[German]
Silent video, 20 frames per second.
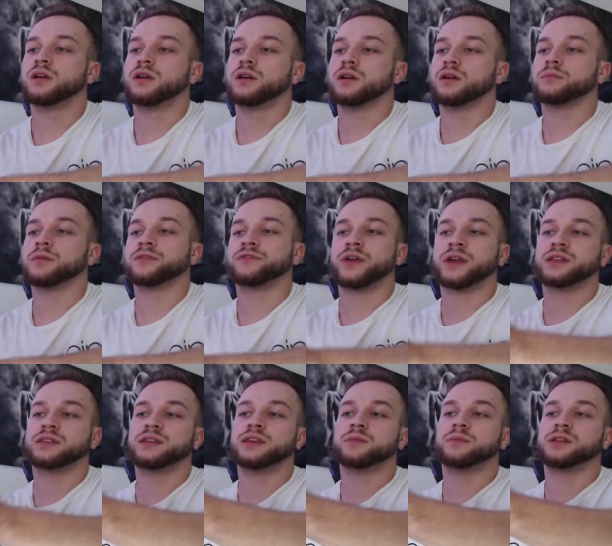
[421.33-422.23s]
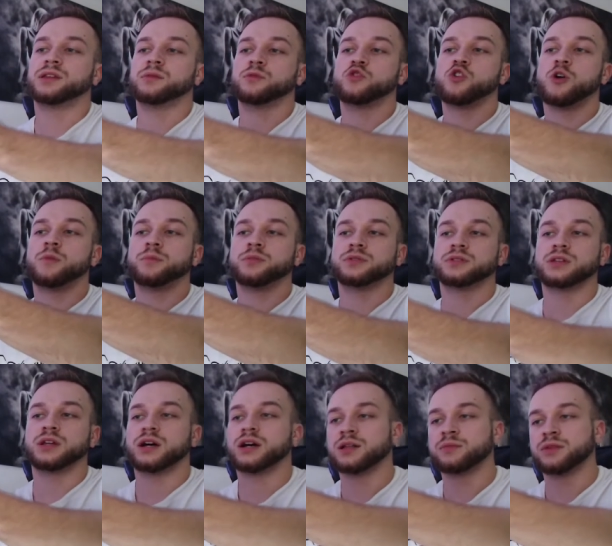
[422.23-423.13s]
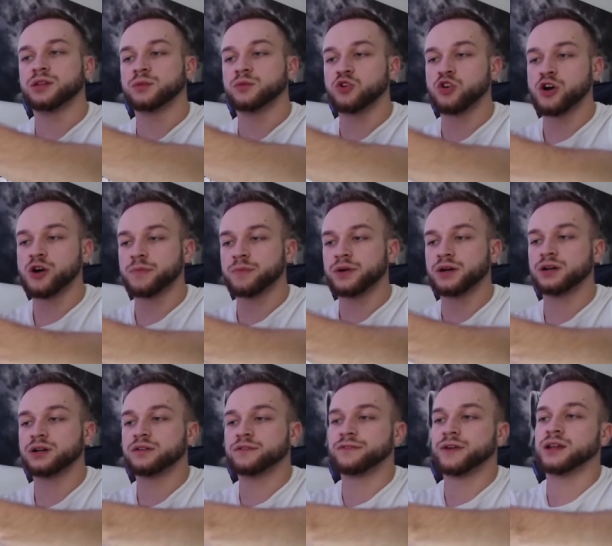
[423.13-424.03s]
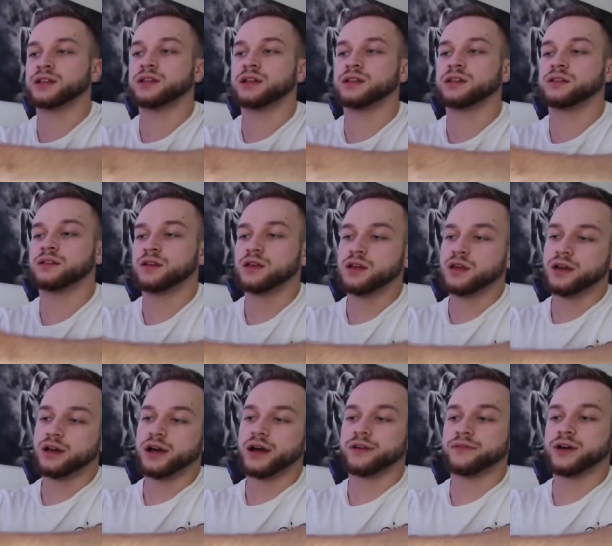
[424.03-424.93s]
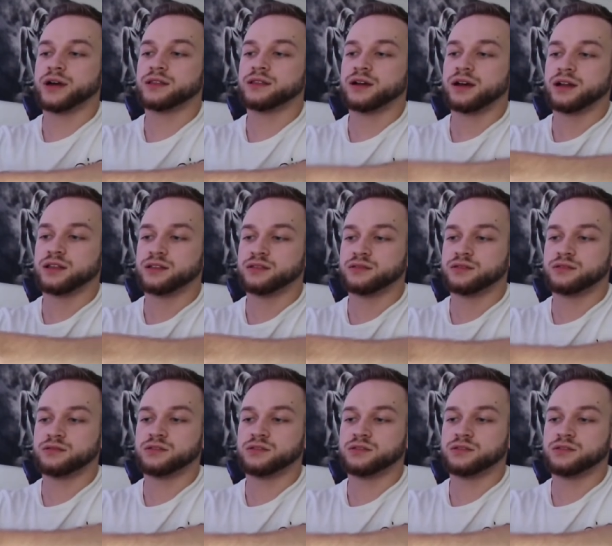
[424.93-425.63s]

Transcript: Man fängt hier mit dem Korpus hier an, mit dem Körper, fängt dann weiter an,